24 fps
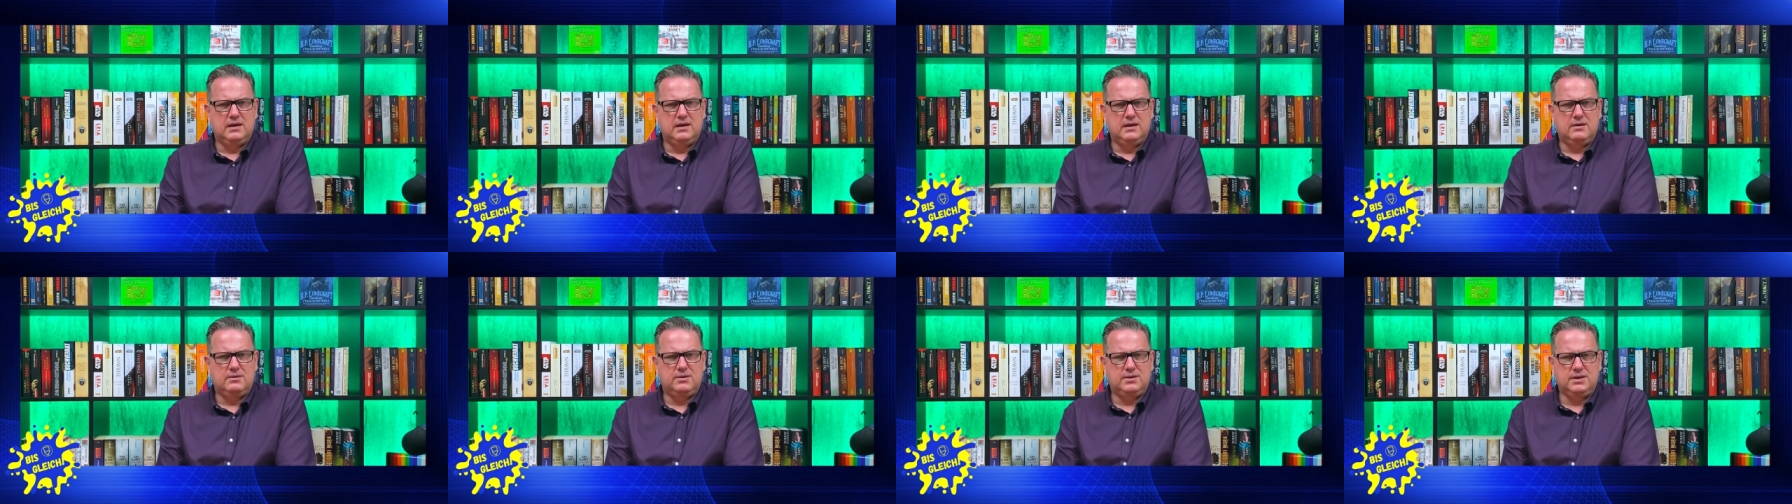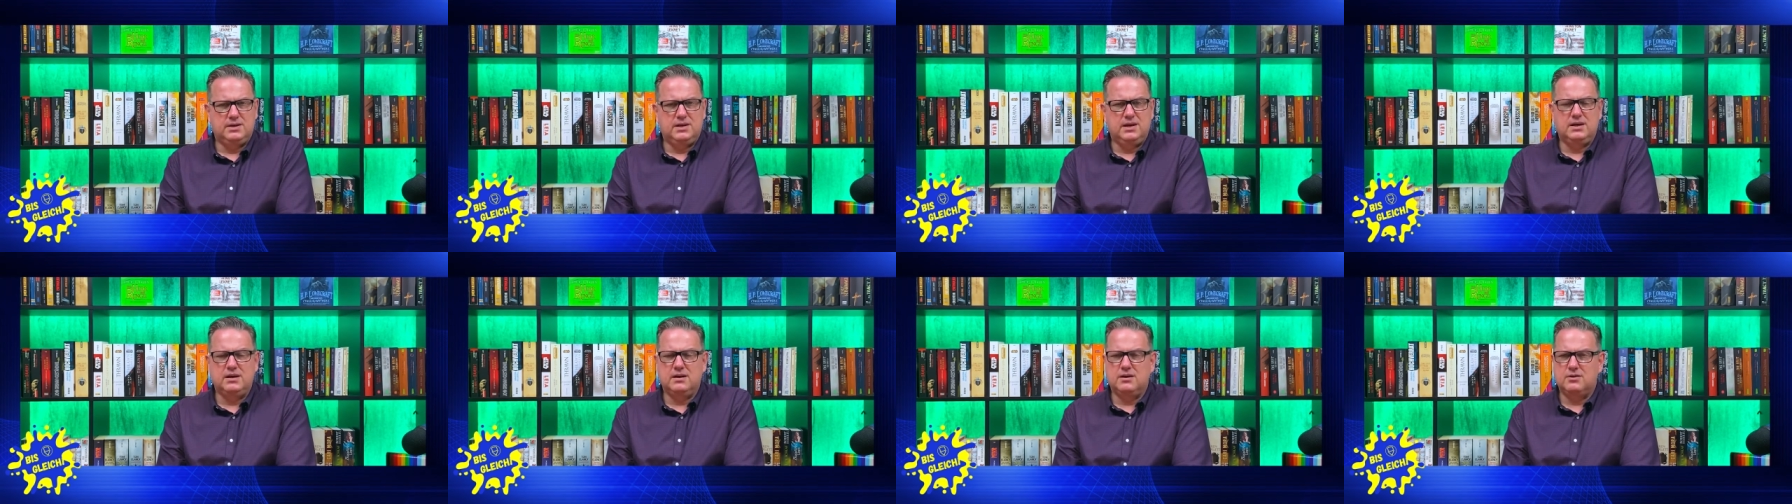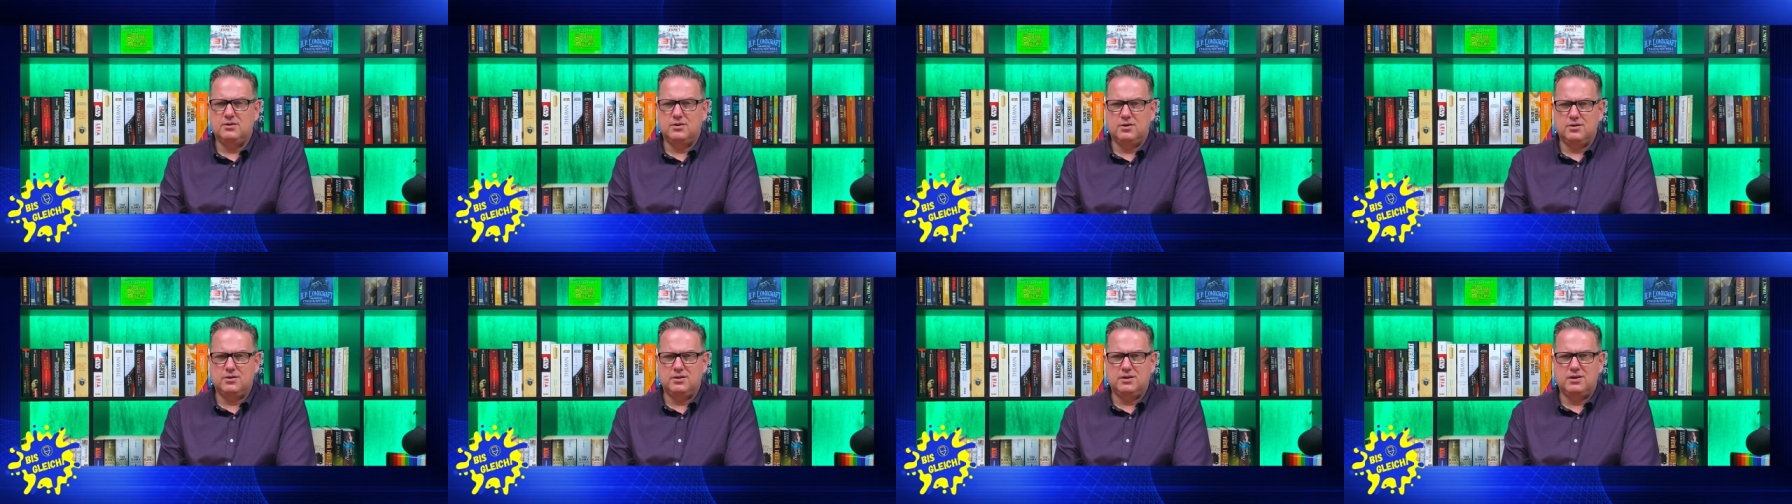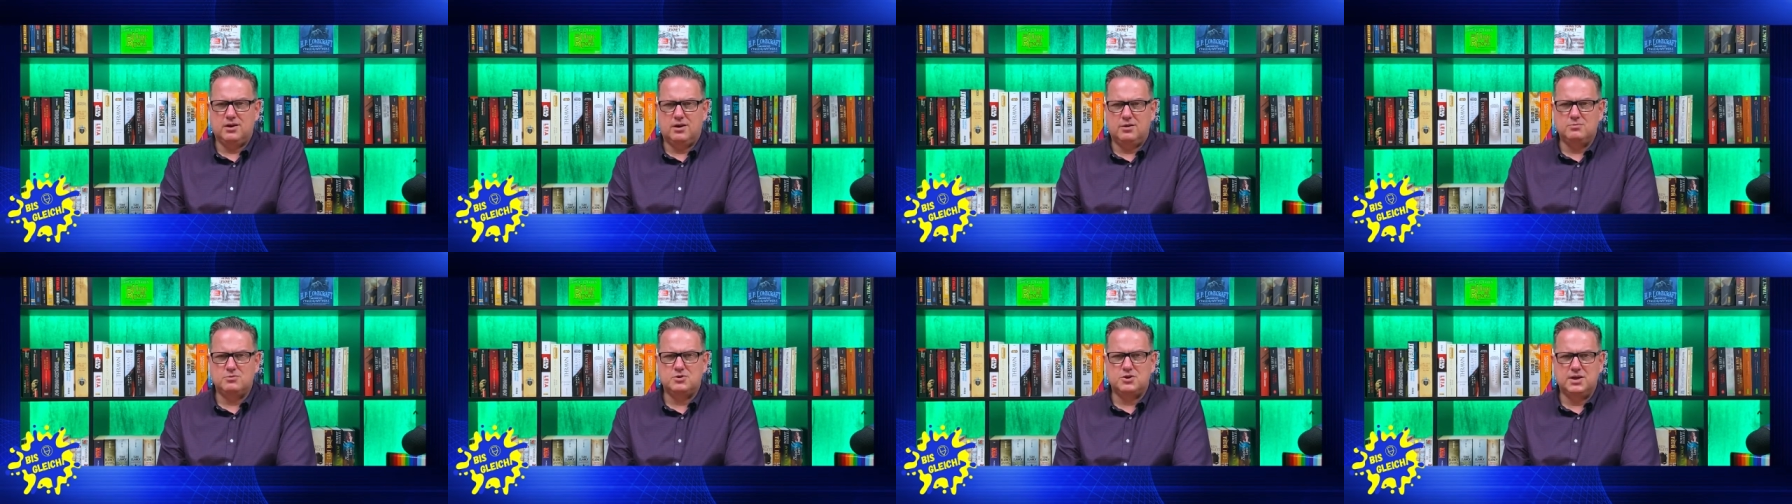aber die Dinge könnten
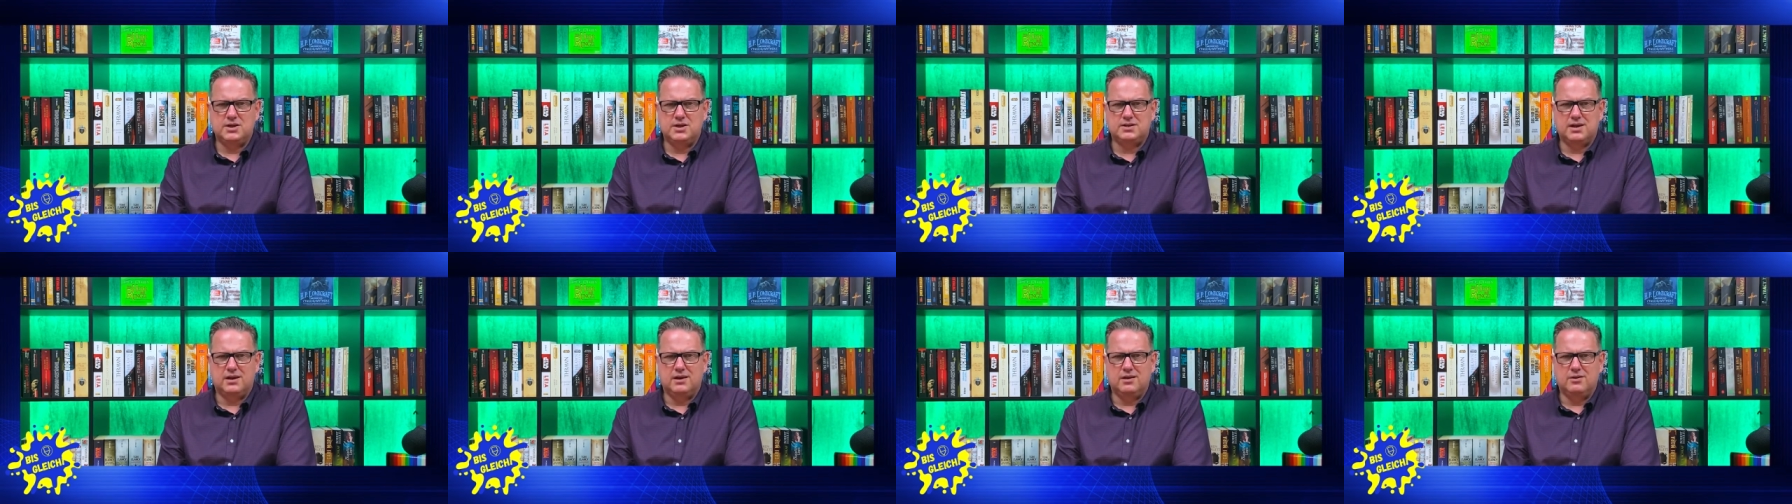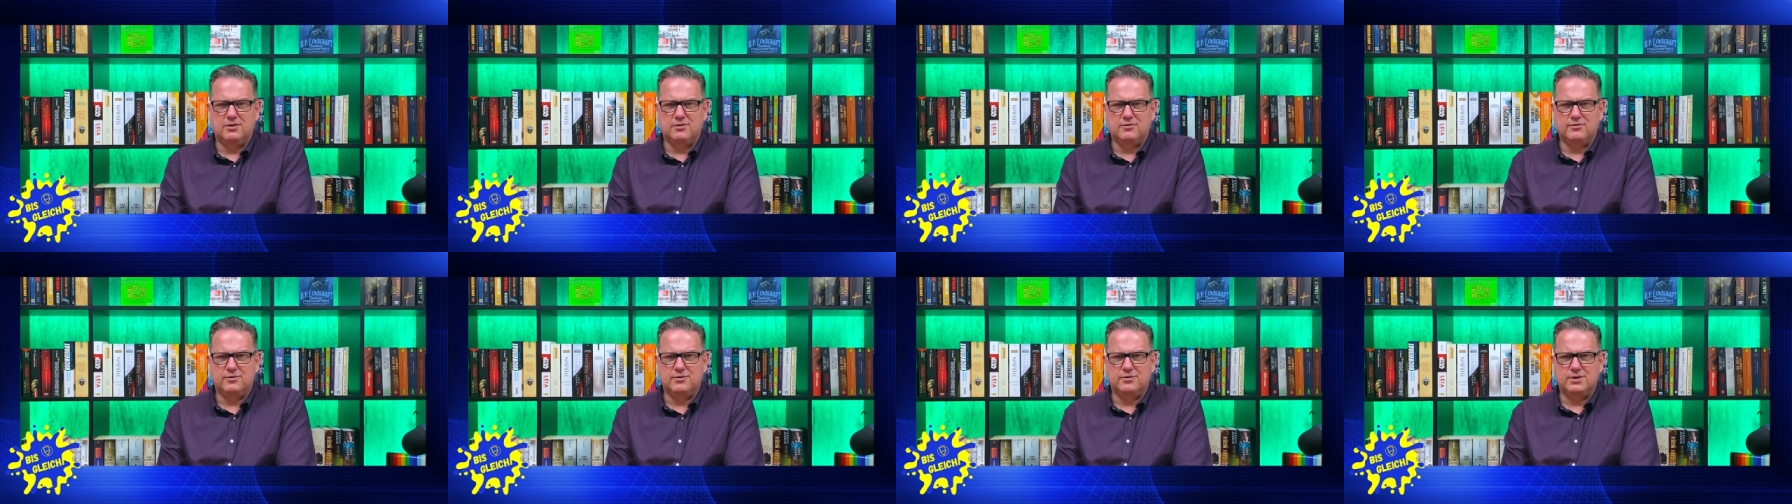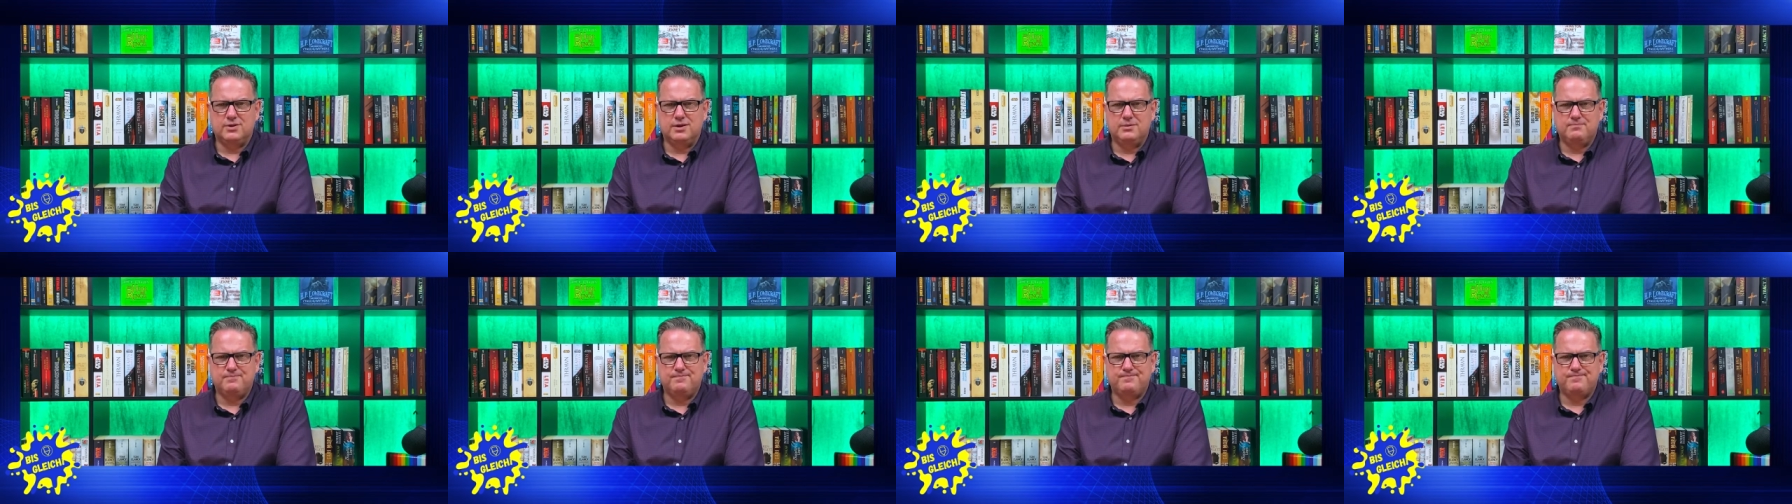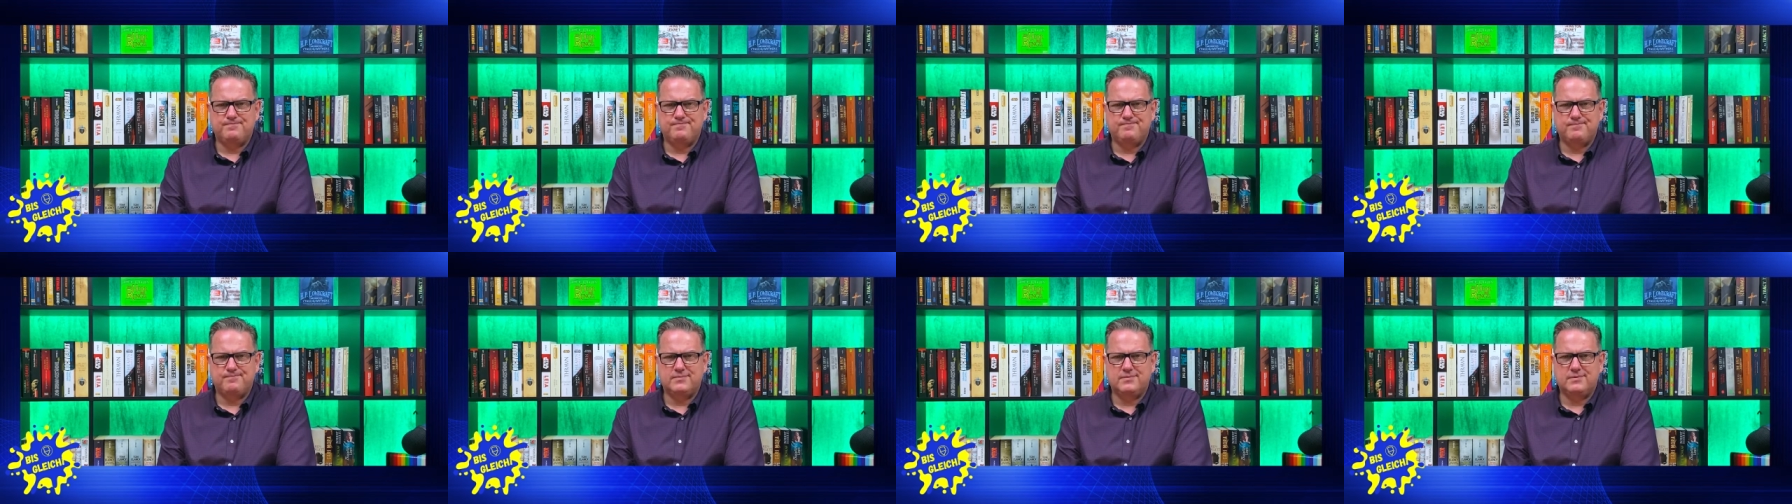kaum schlechter laufen, oder?
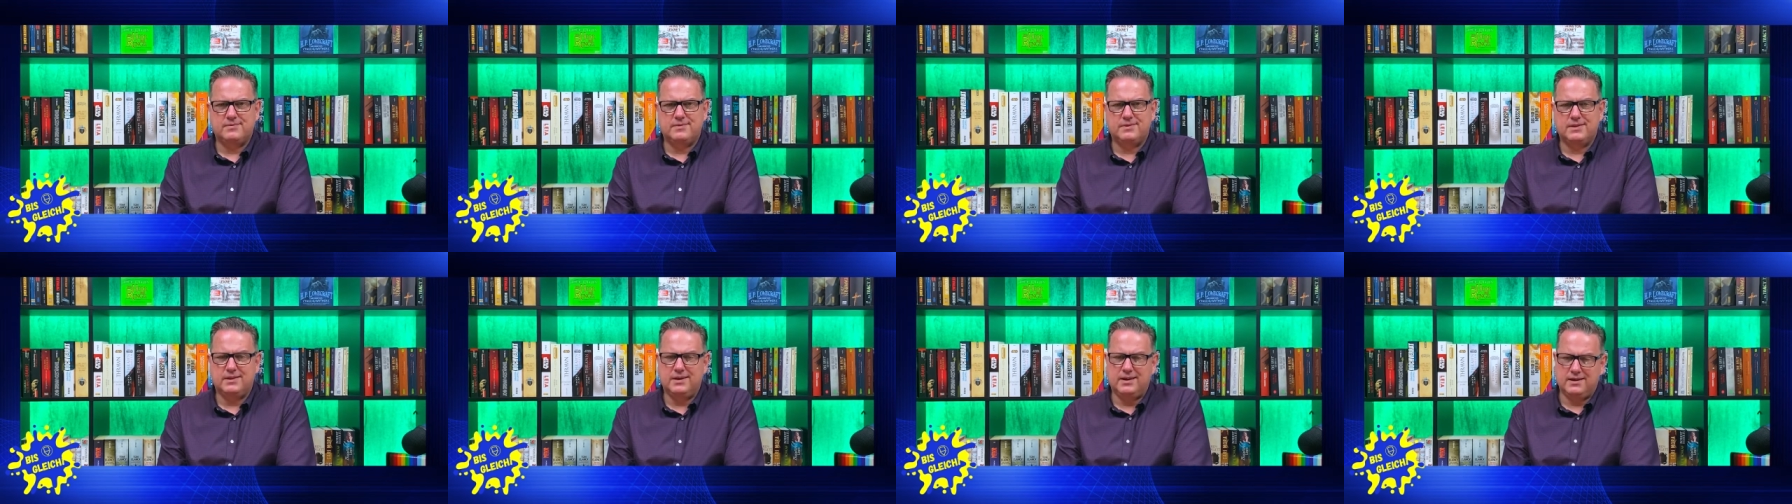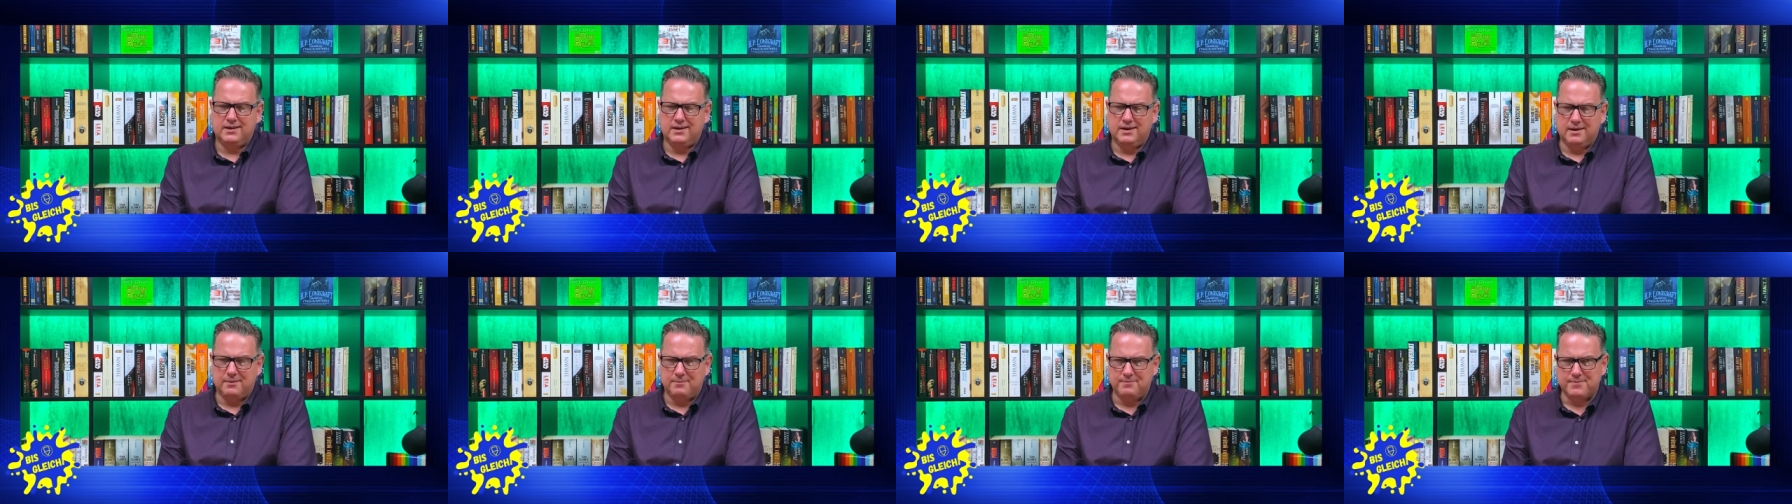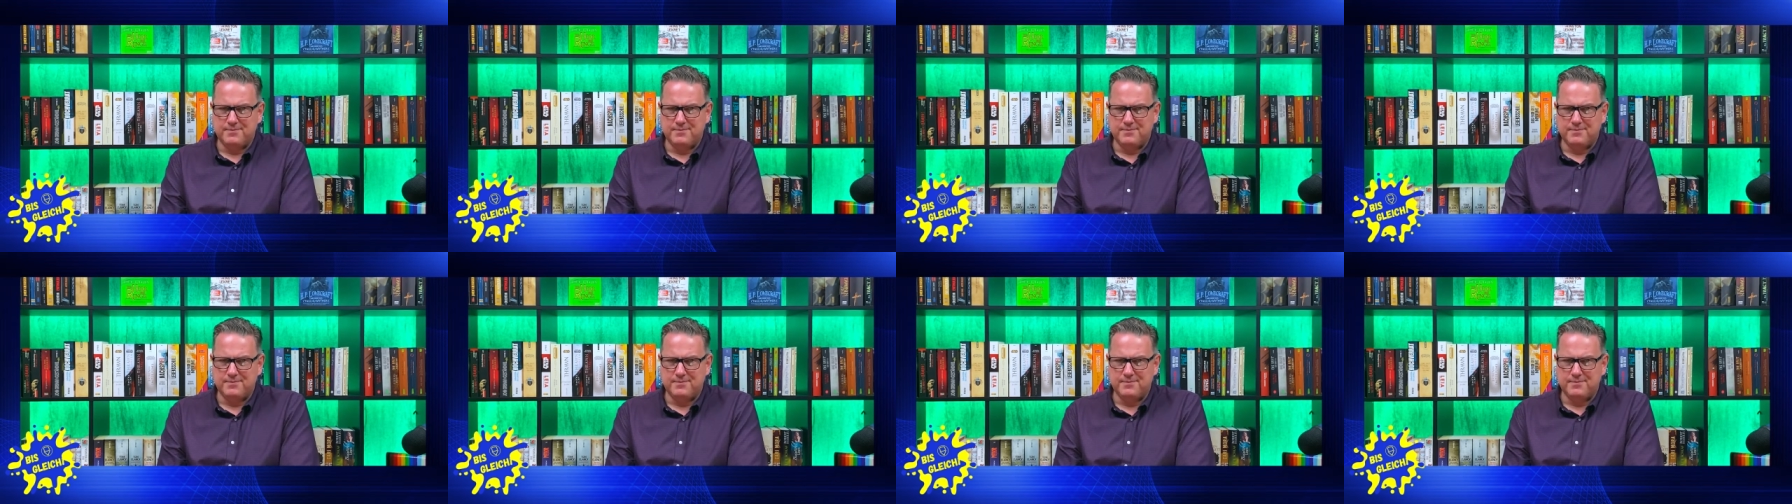Hm, naja.